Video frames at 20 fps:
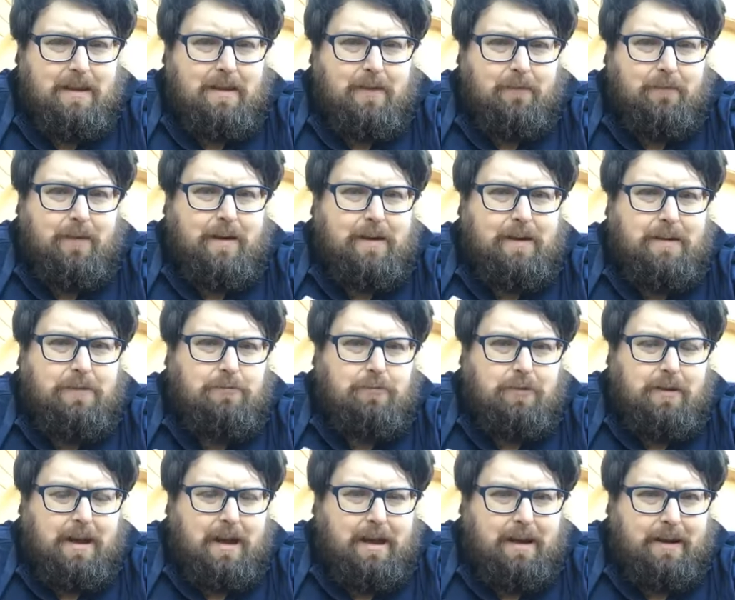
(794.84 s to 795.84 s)
fa
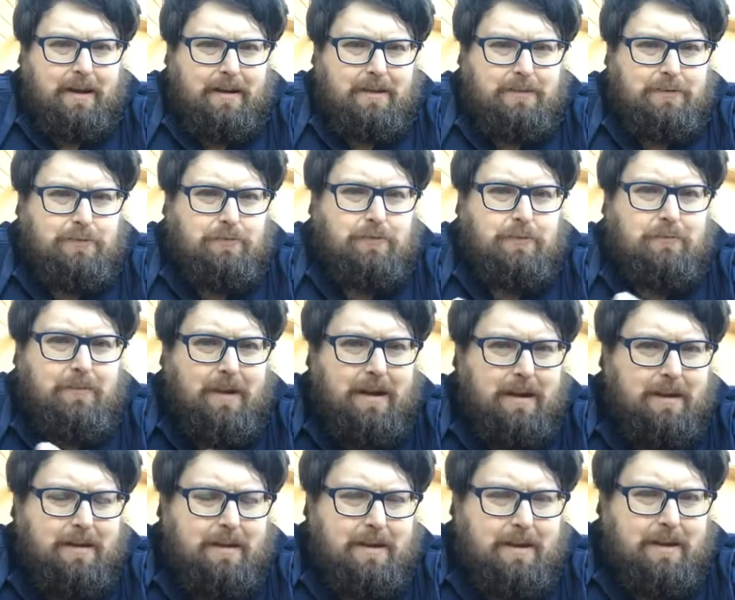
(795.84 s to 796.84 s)
risuonare sui
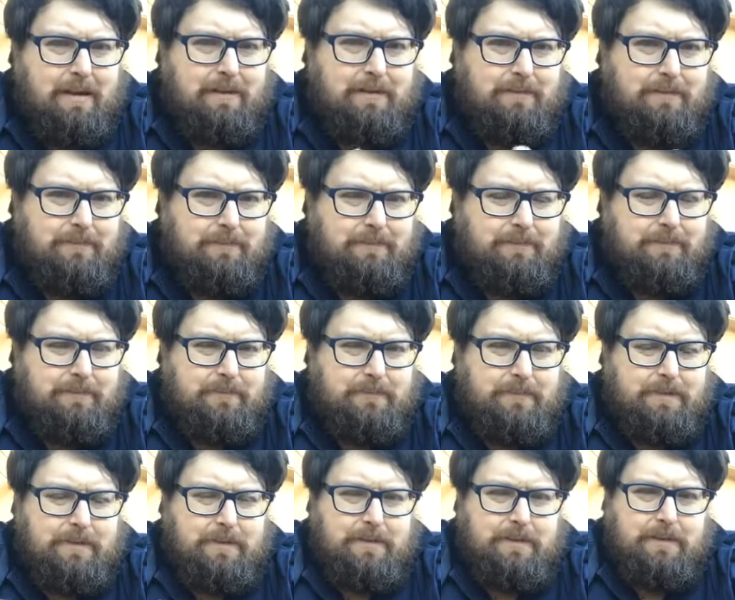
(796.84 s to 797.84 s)
media
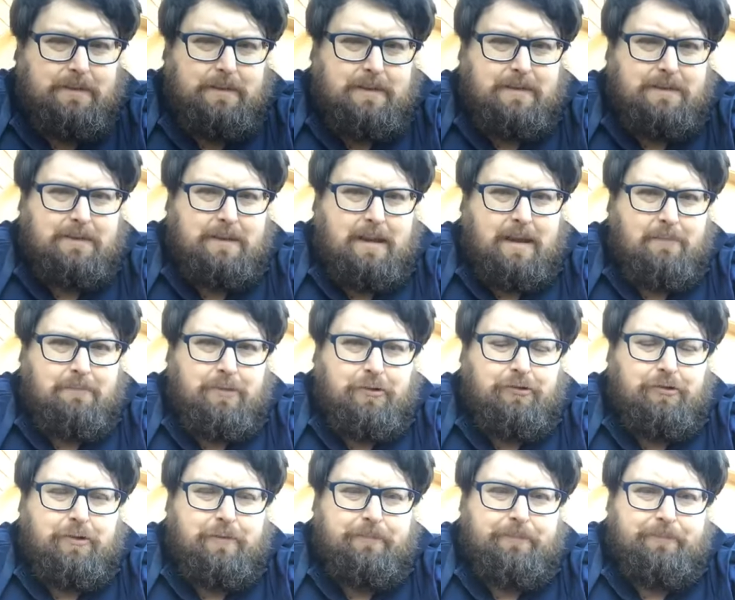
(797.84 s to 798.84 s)

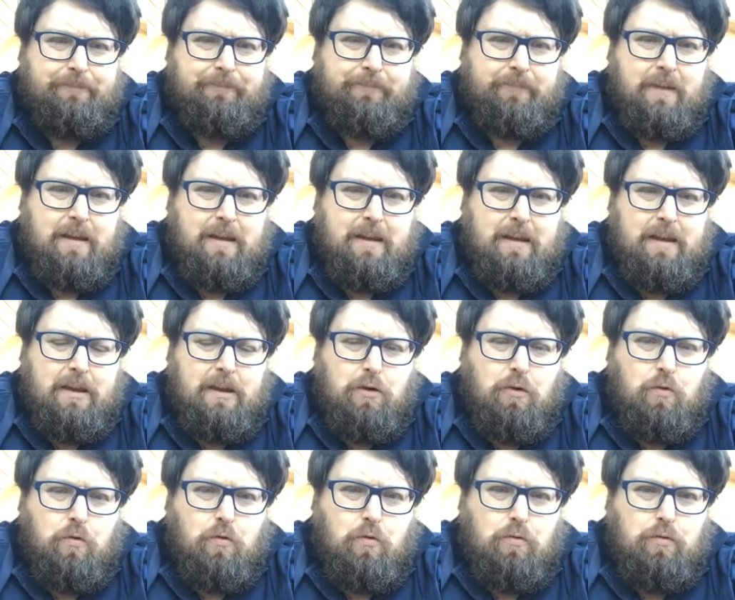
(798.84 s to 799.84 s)
islamici
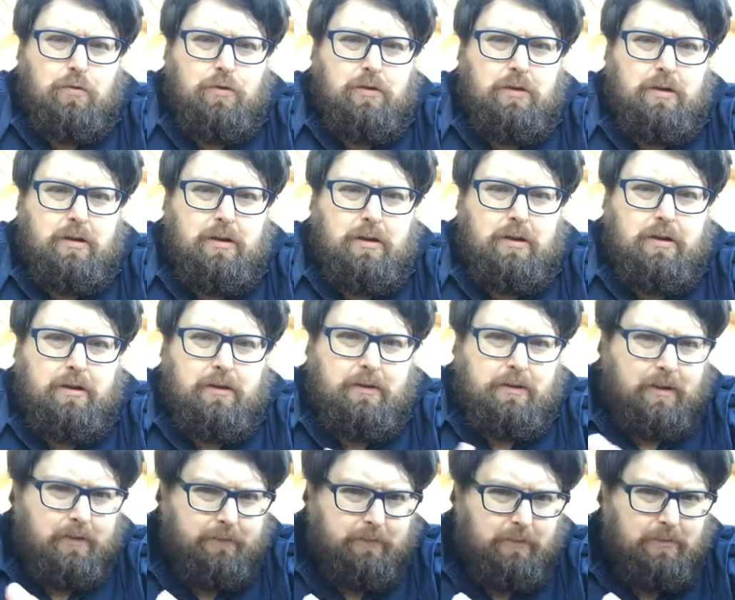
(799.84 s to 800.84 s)
un, eh,
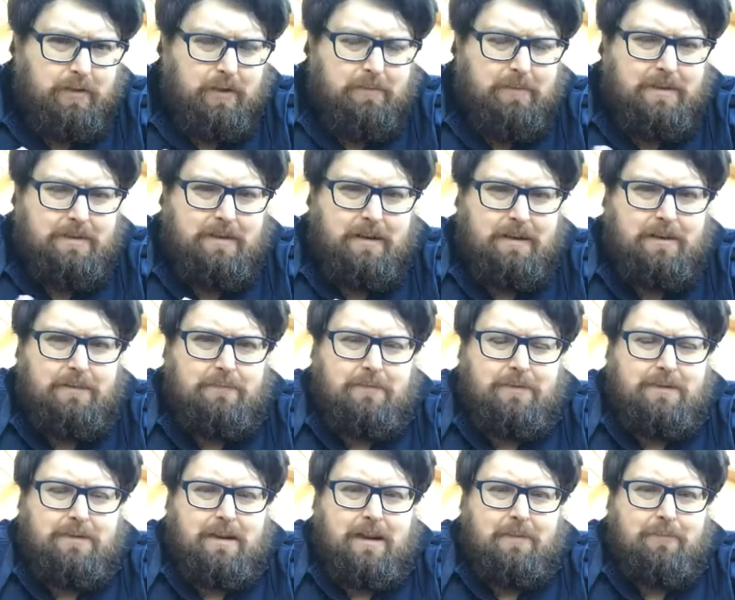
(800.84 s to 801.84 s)
del fondamentalismo
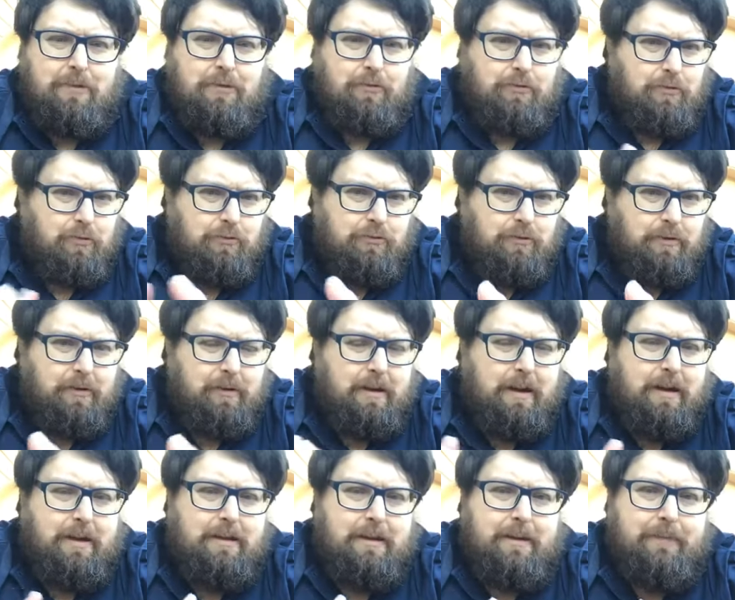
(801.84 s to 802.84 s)
islamico noto in
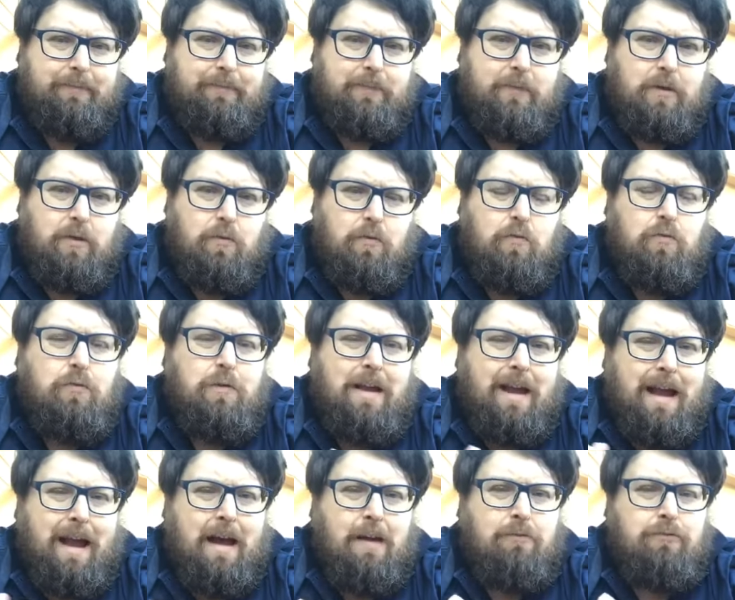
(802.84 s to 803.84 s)
rete un
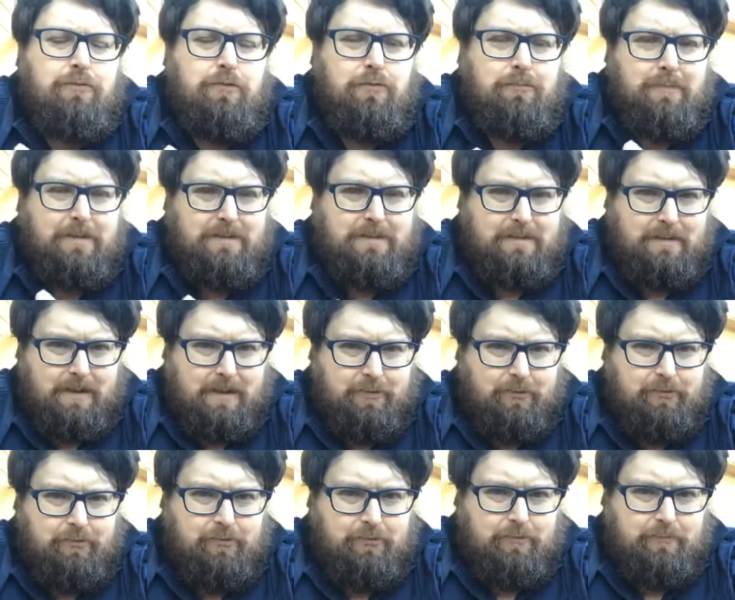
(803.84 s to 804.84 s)

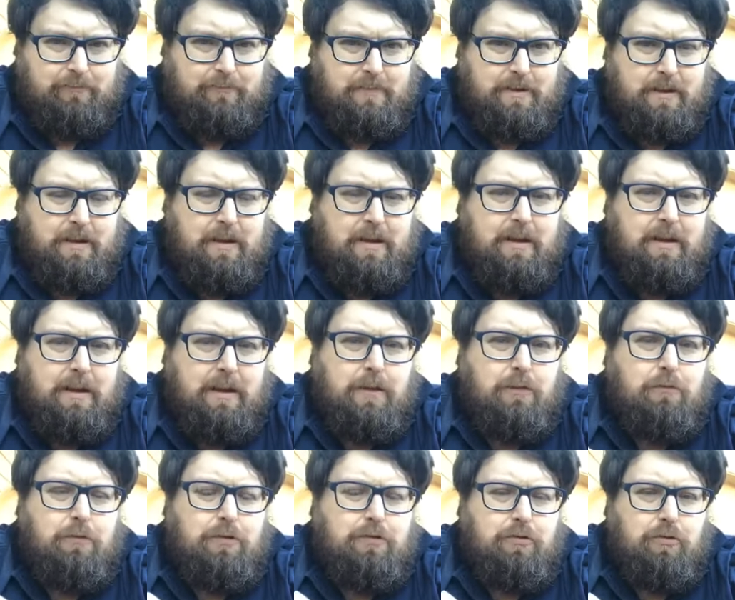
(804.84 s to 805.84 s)
audiomessaggio in
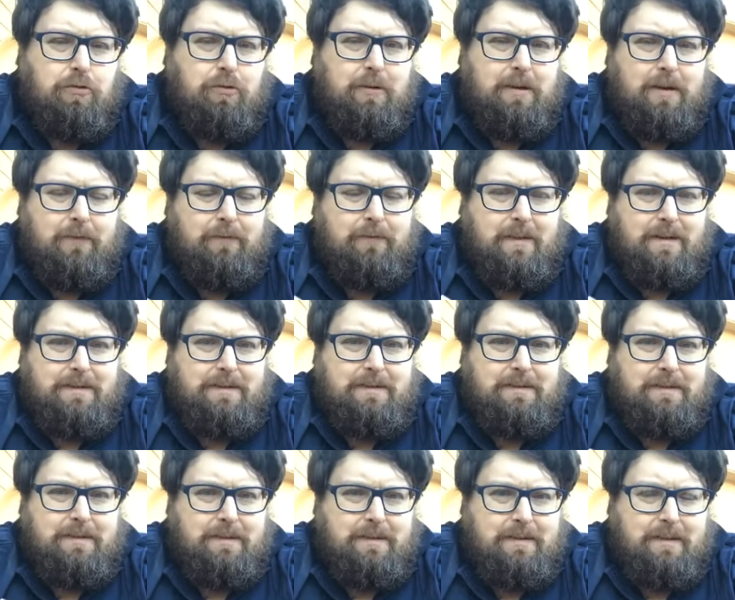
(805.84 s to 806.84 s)
cui torna a farsi
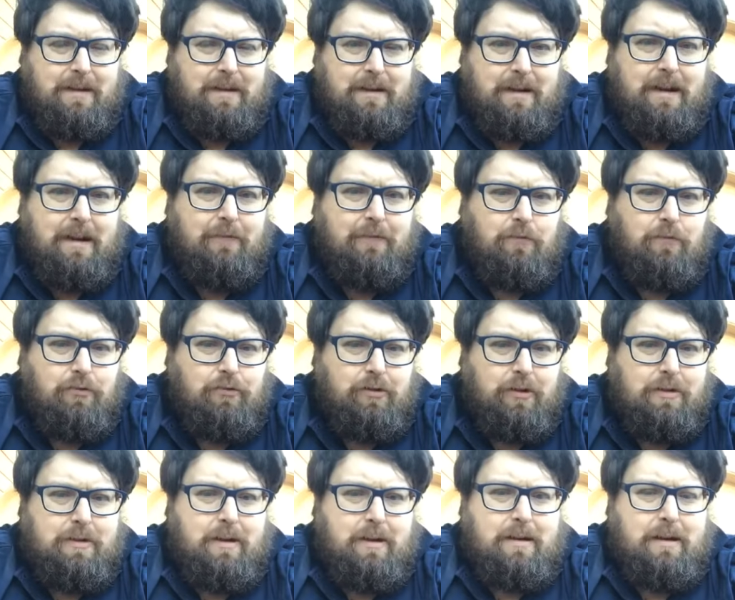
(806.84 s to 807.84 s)
sentire la
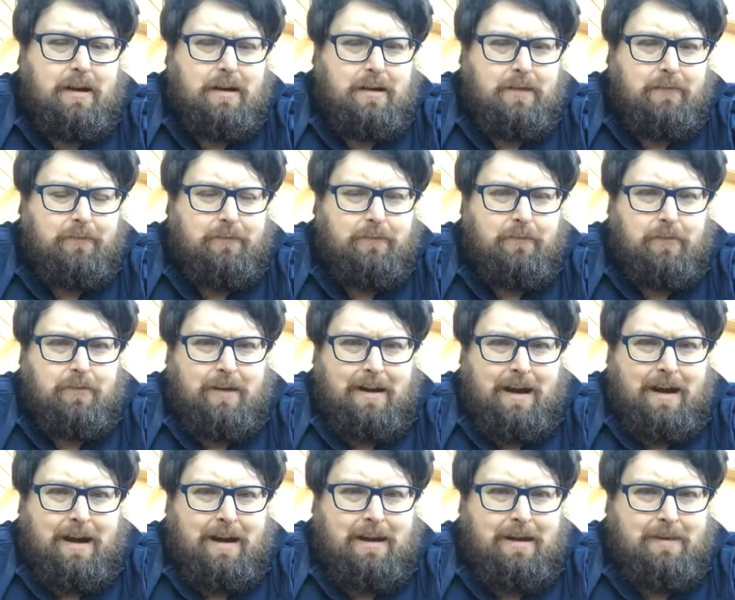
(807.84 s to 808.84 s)
voce del califfo
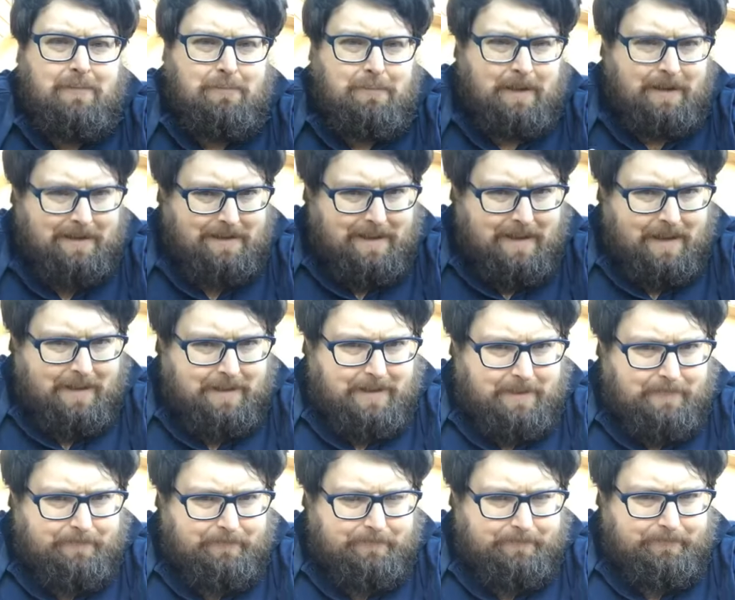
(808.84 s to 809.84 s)
al-Baghdadi.